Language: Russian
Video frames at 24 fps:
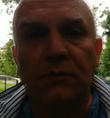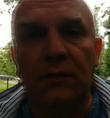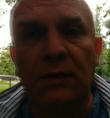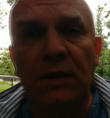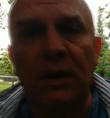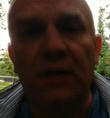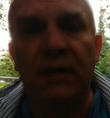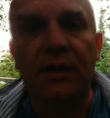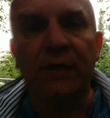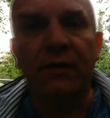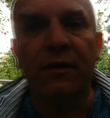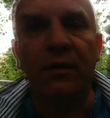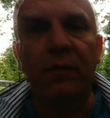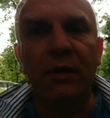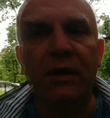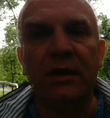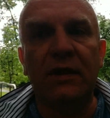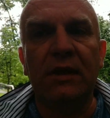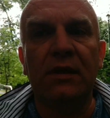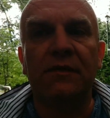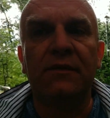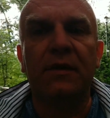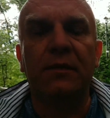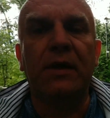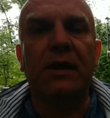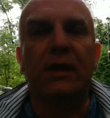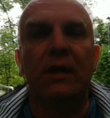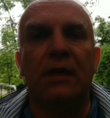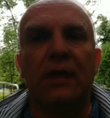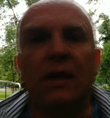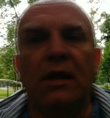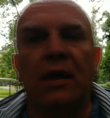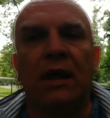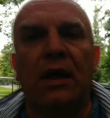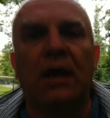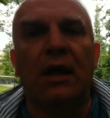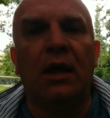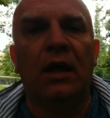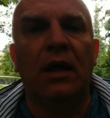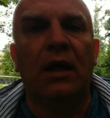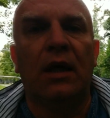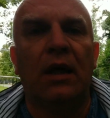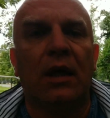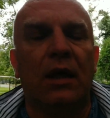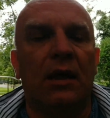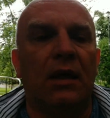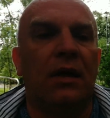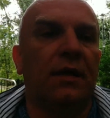Если вы обратили внимание,
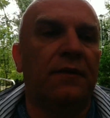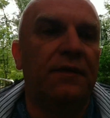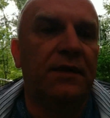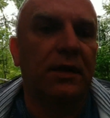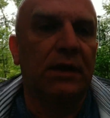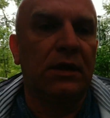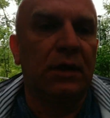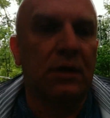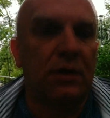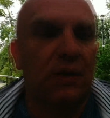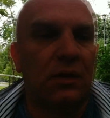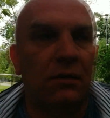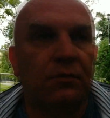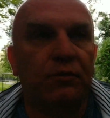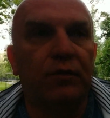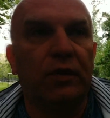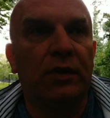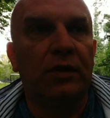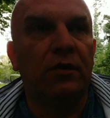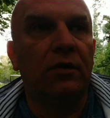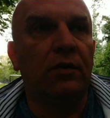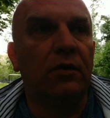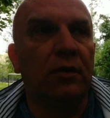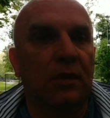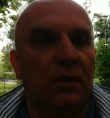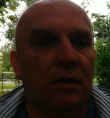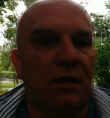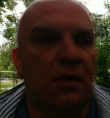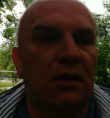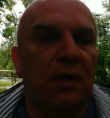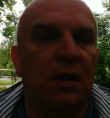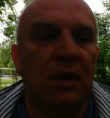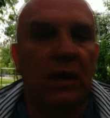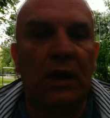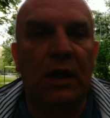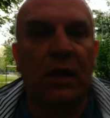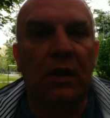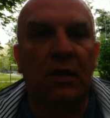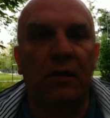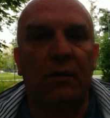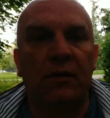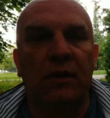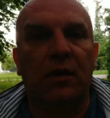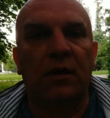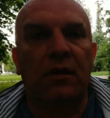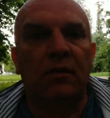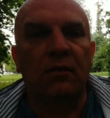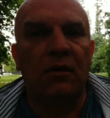э, все наши пилоты
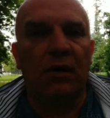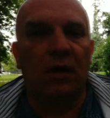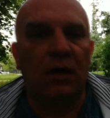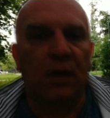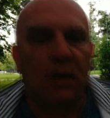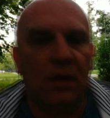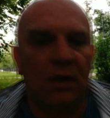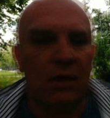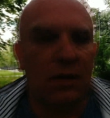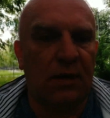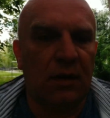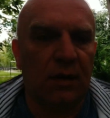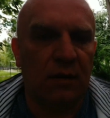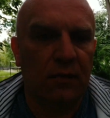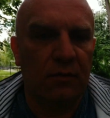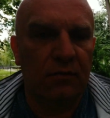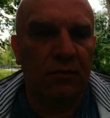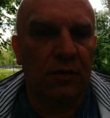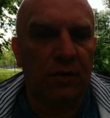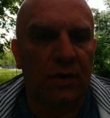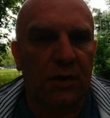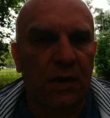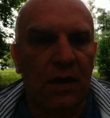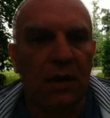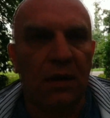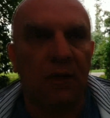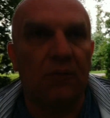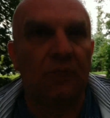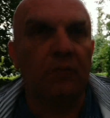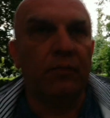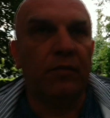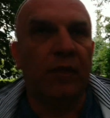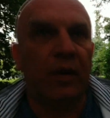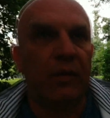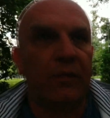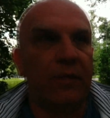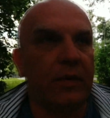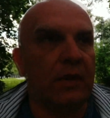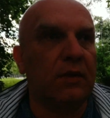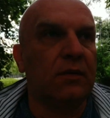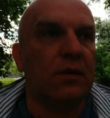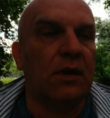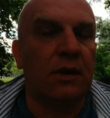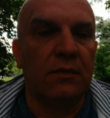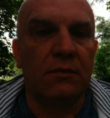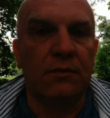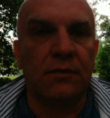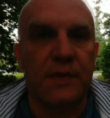реального кино, они как-то мужские, папы,
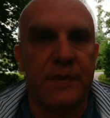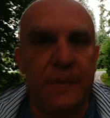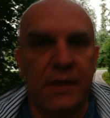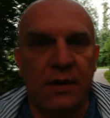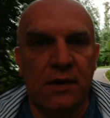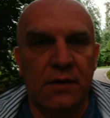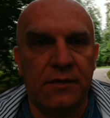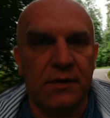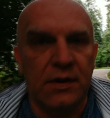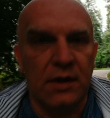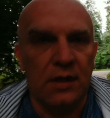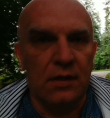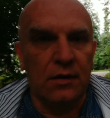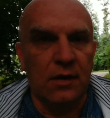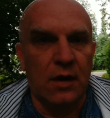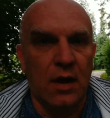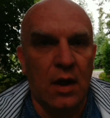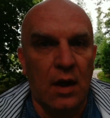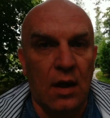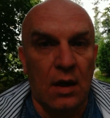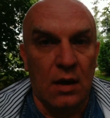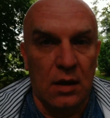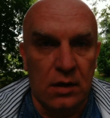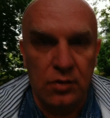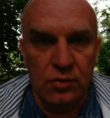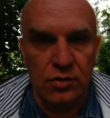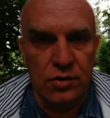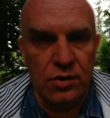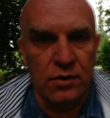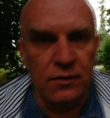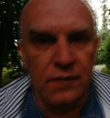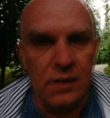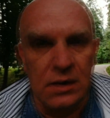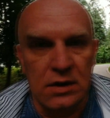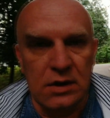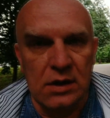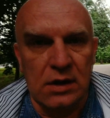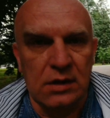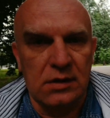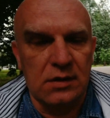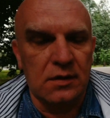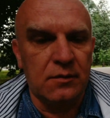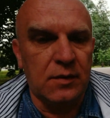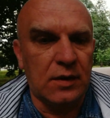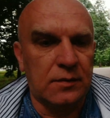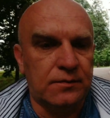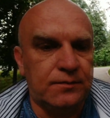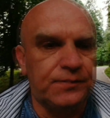сыновья. Это очень важная
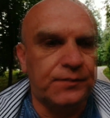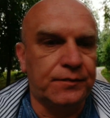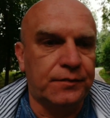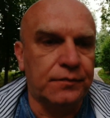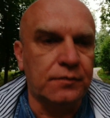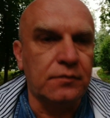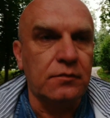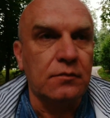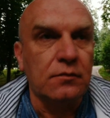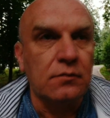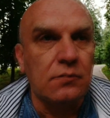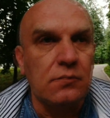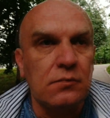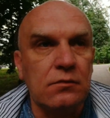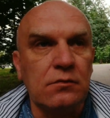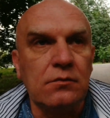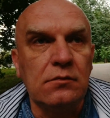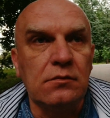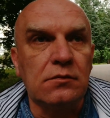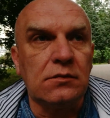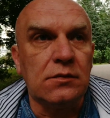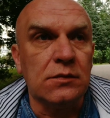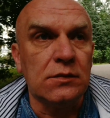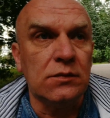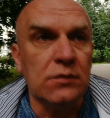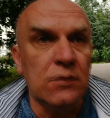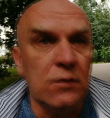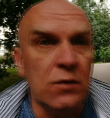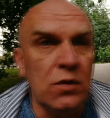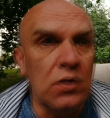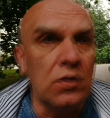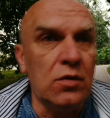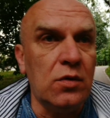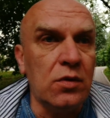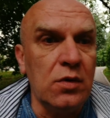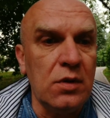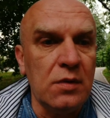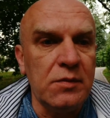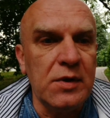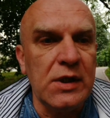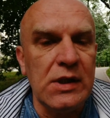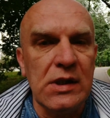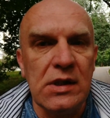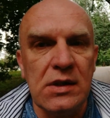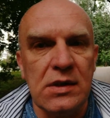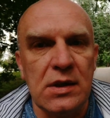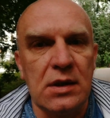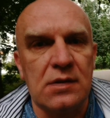тема. Но не
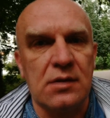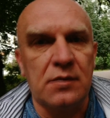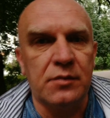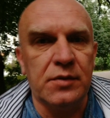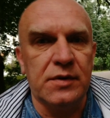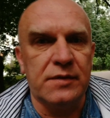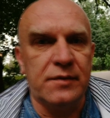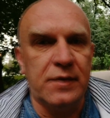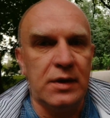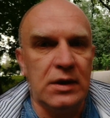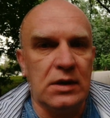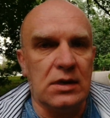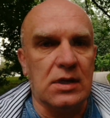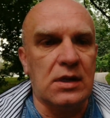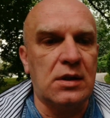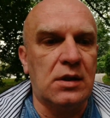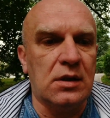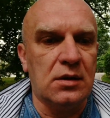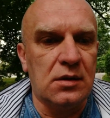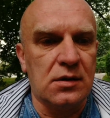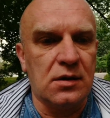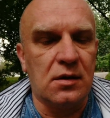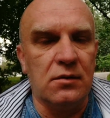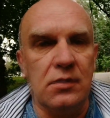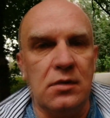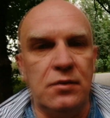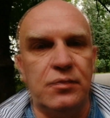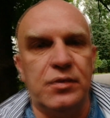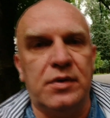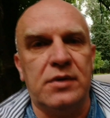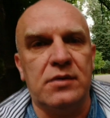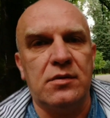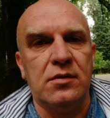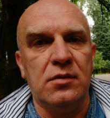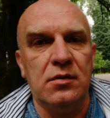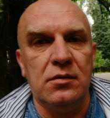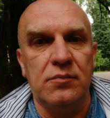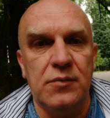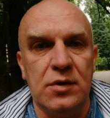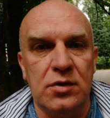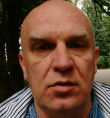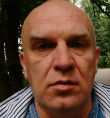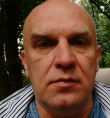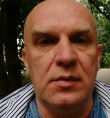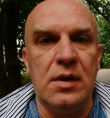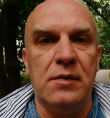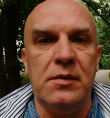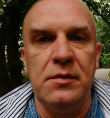менее интересно посмотреть, какие разговоры происходят
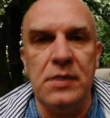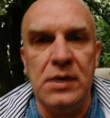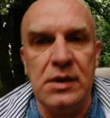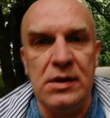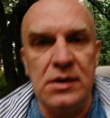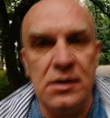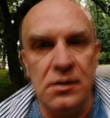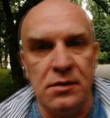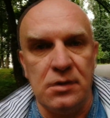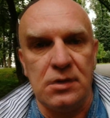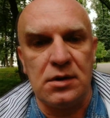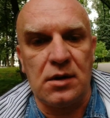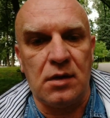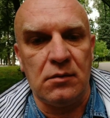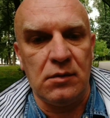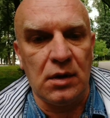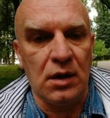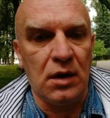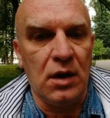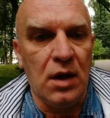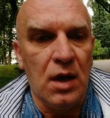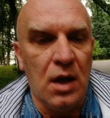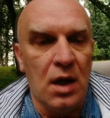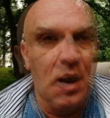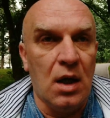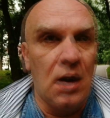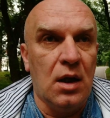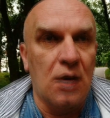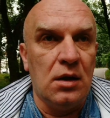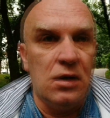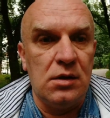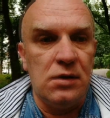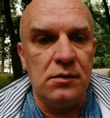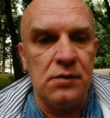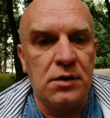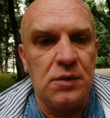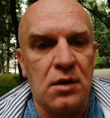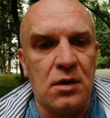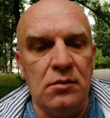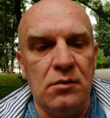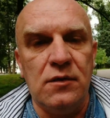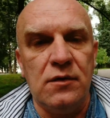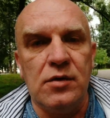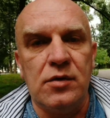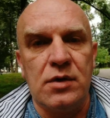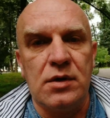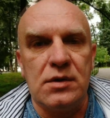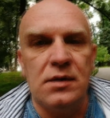между мамами и девочками. Девочками
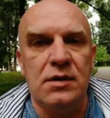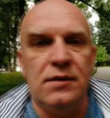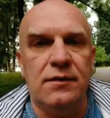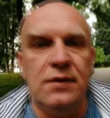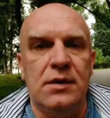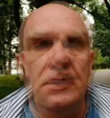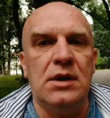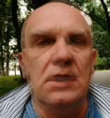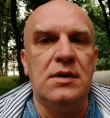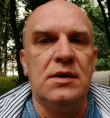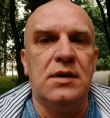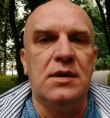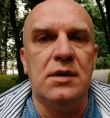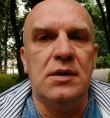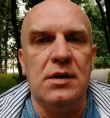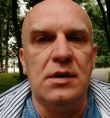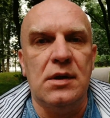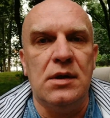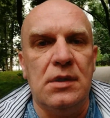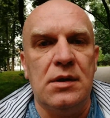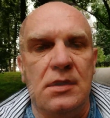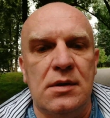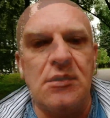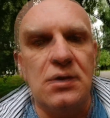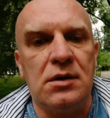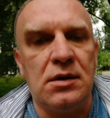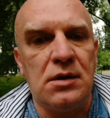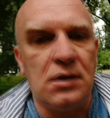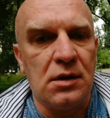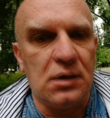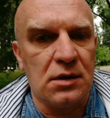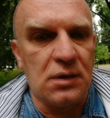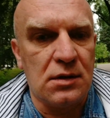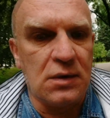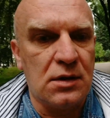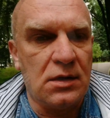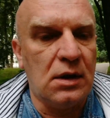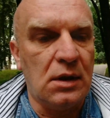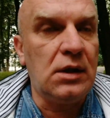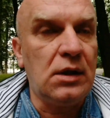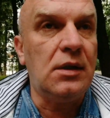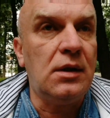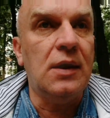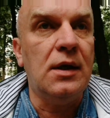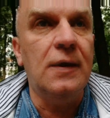в возрасте 12, 13, 14 лет.